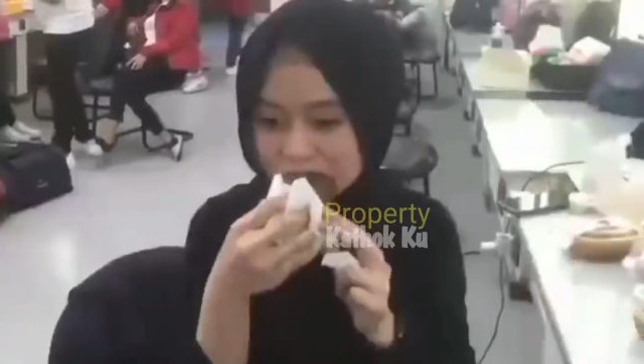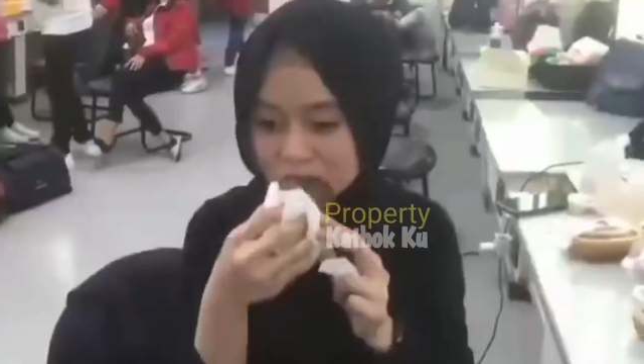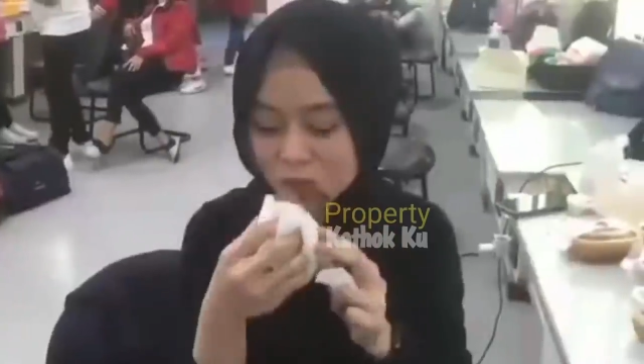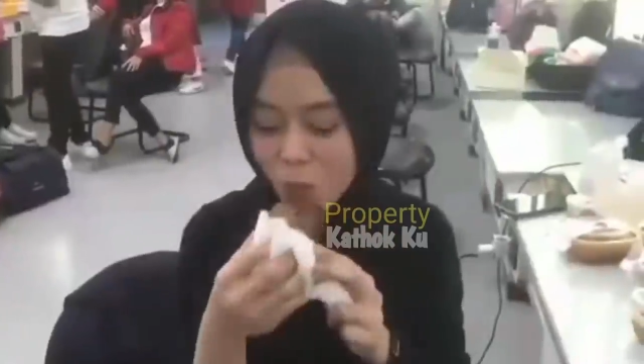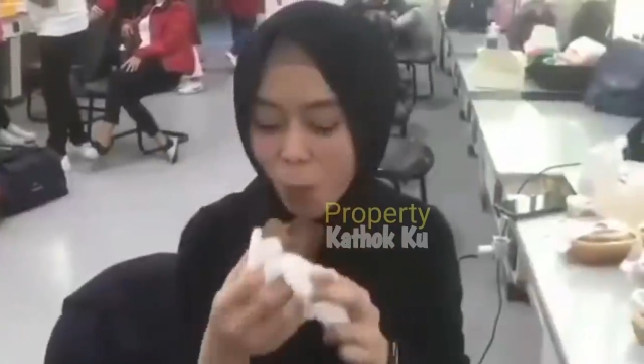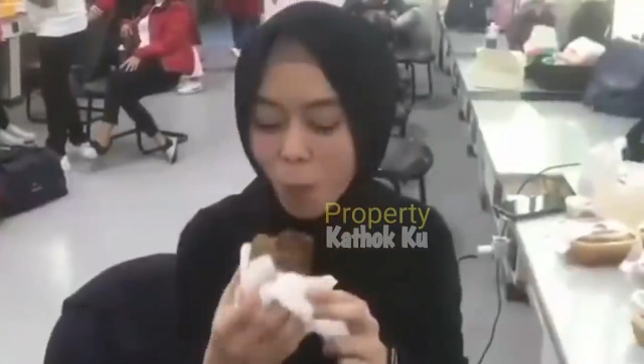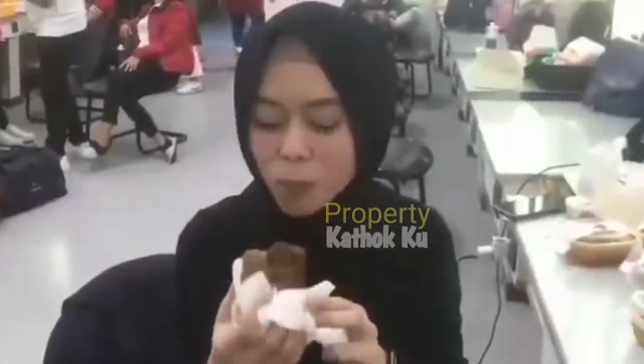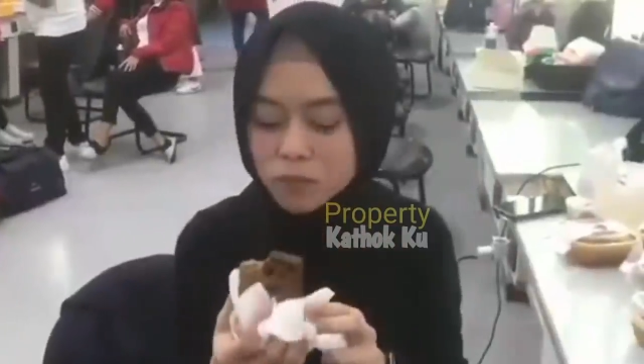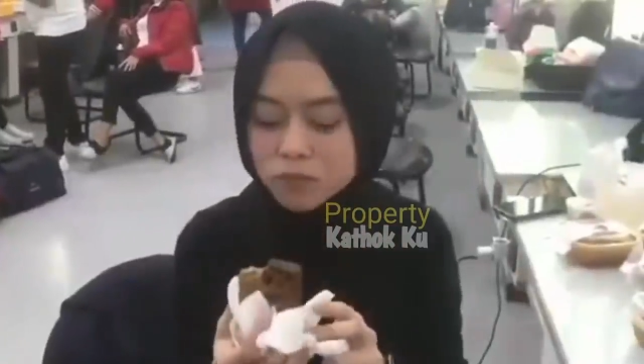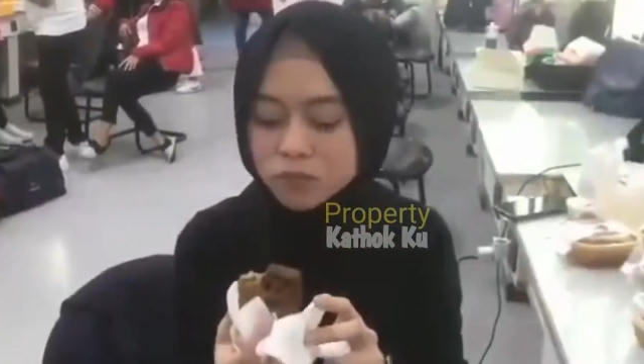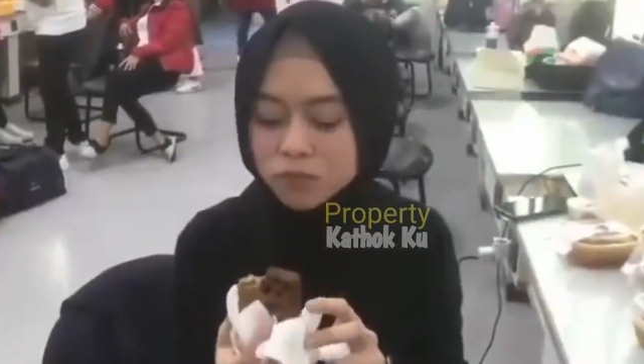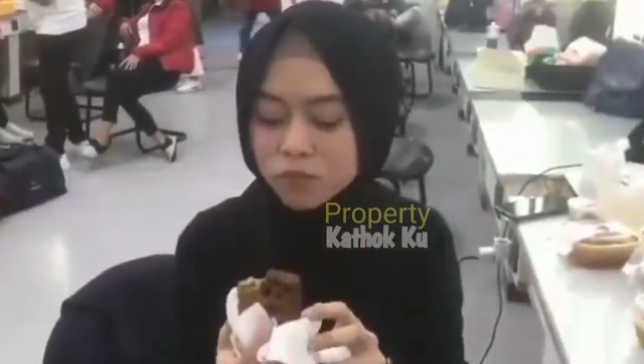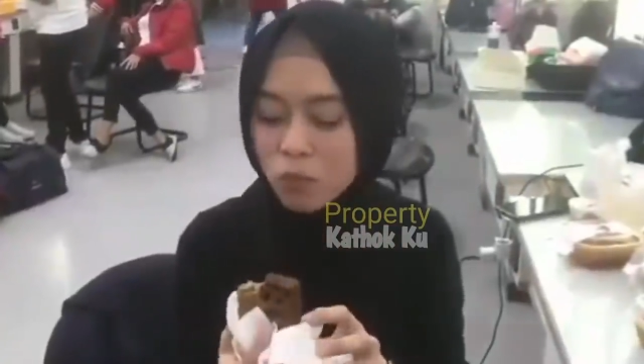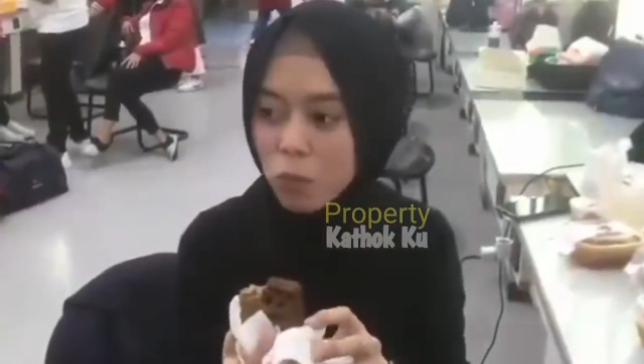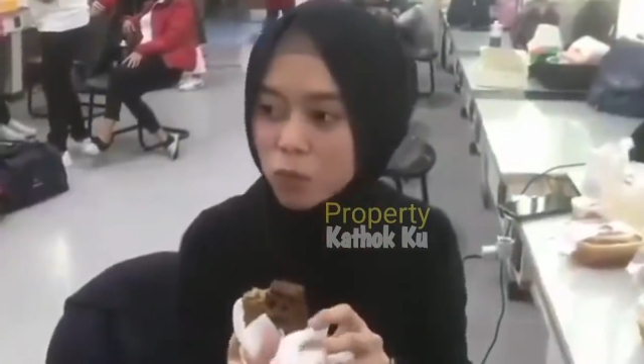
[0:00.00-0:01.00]
mereka
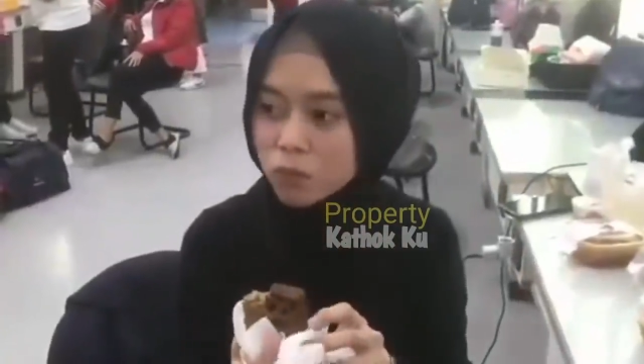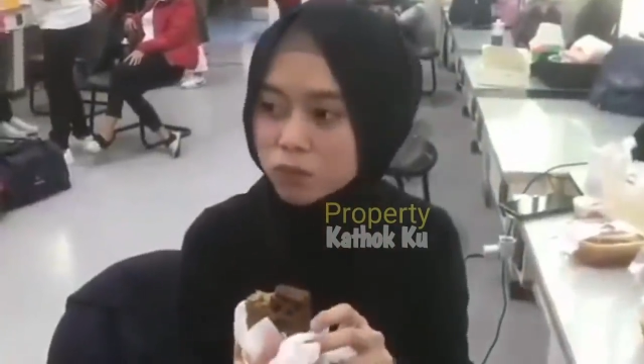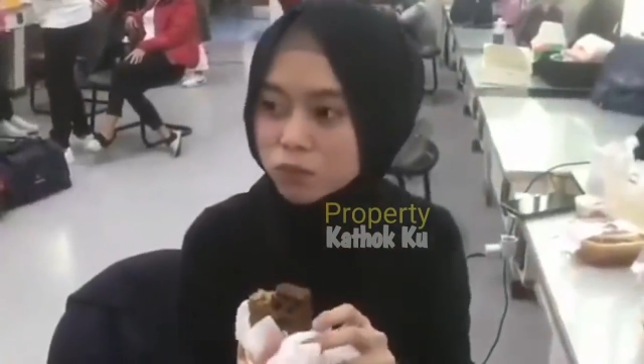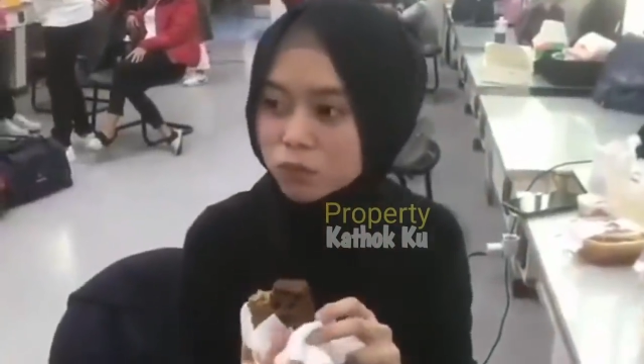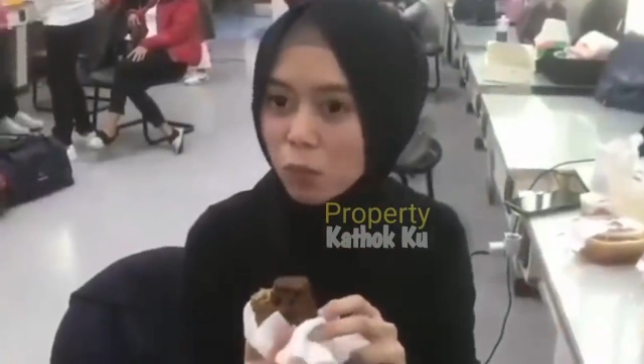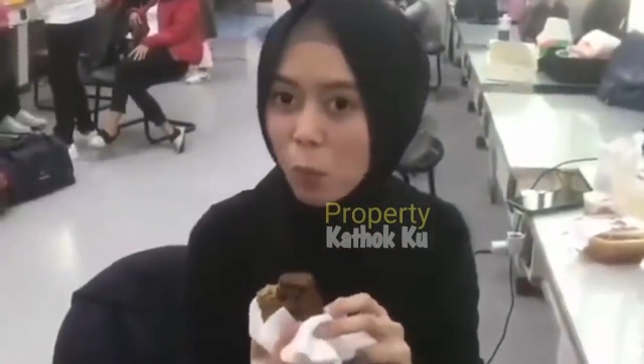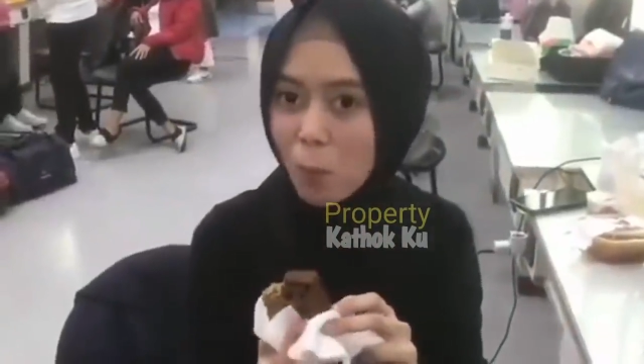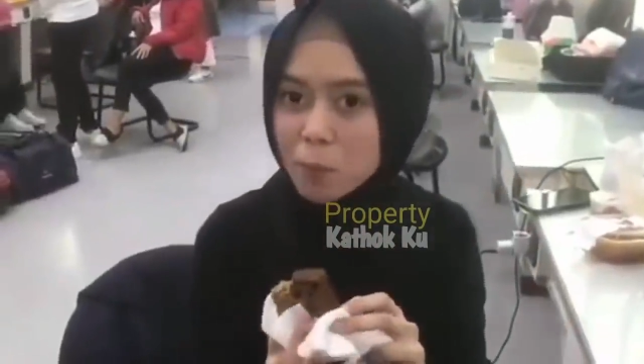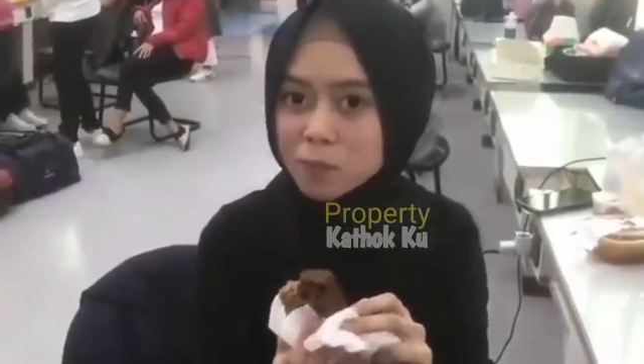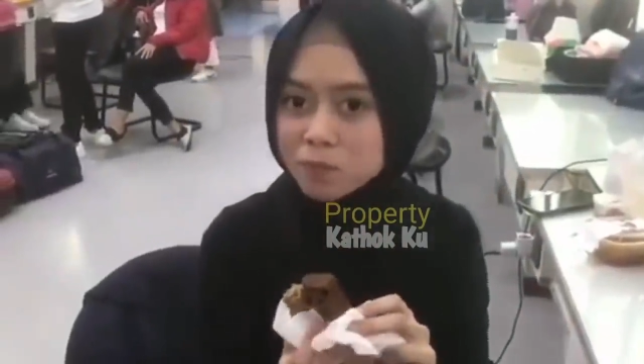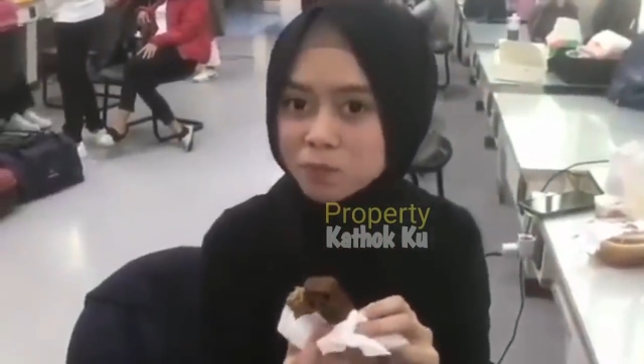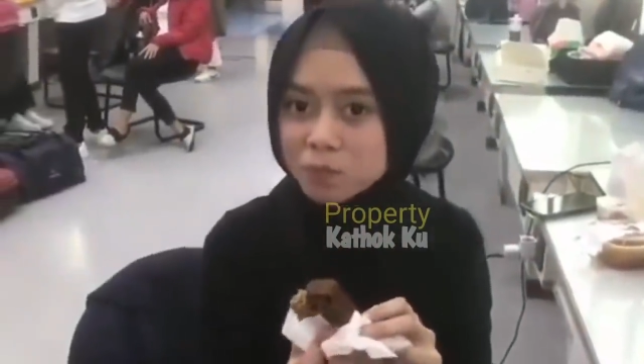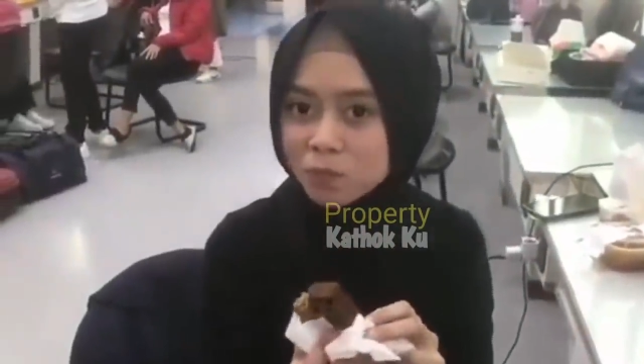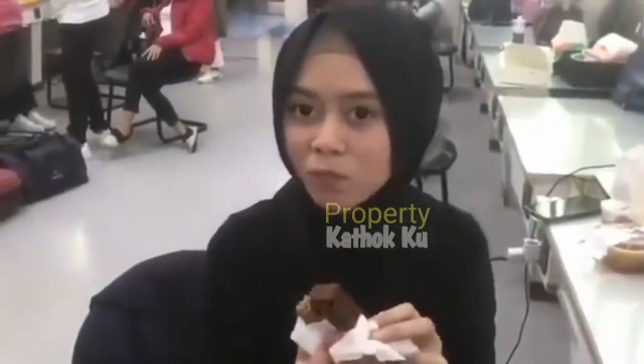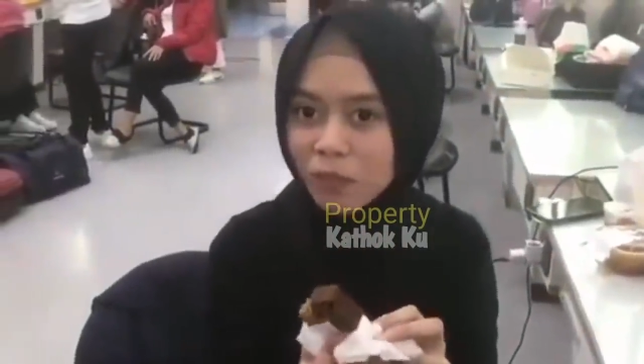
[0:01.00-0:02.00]
yang
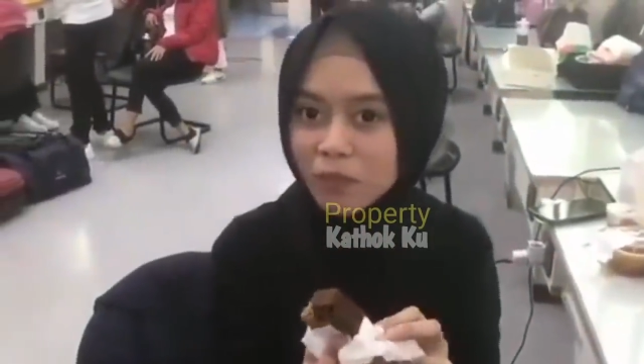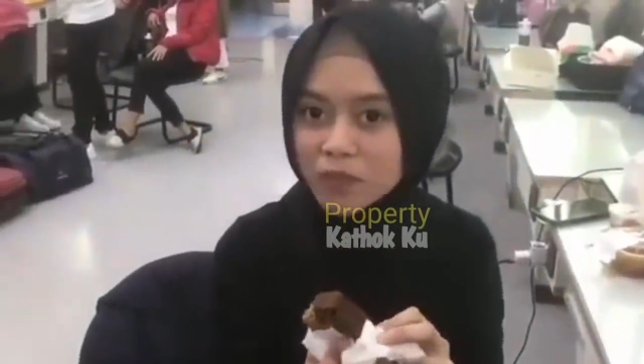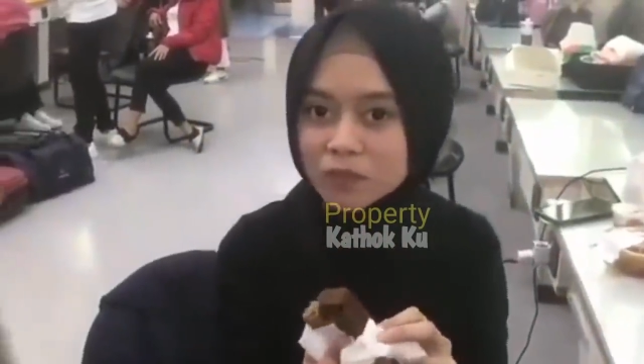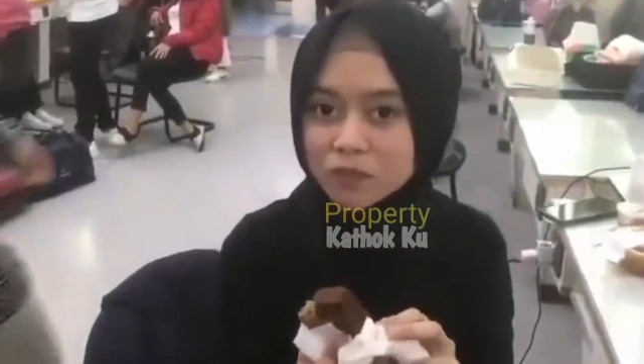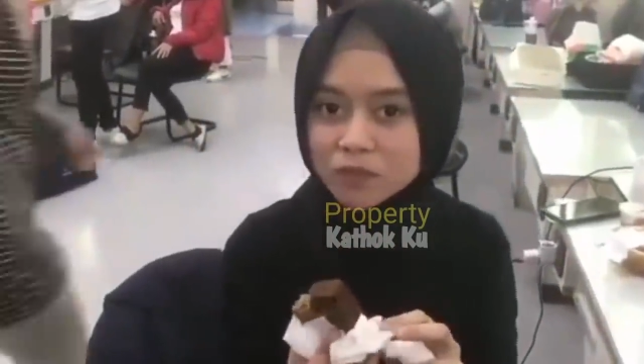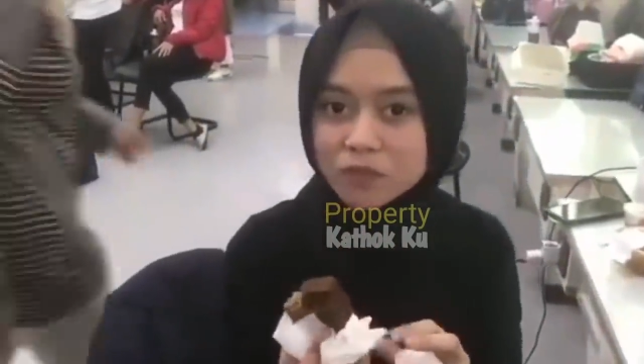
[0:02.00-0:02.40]
pasti